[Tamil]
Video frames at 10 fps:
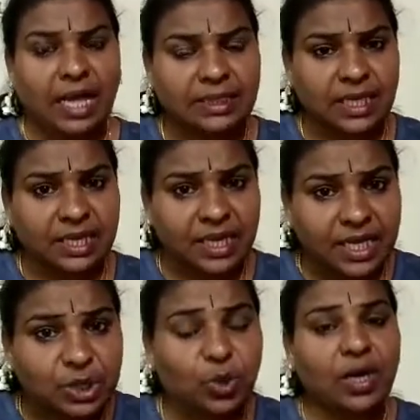அந்த
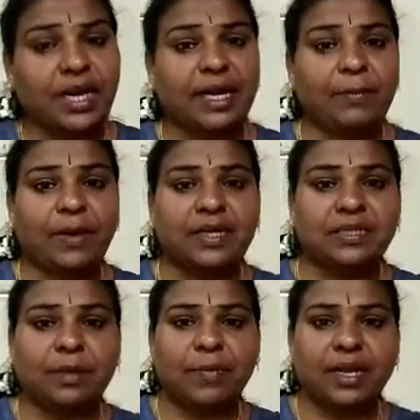இறைத்துகள் என்ன
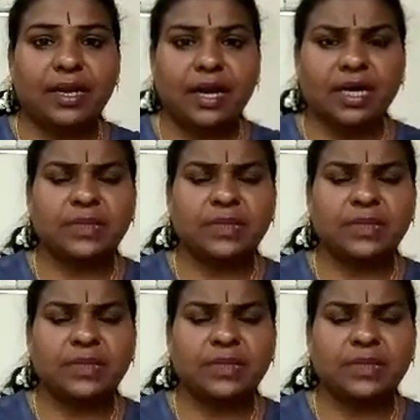பண்ணுது அப்படின்னா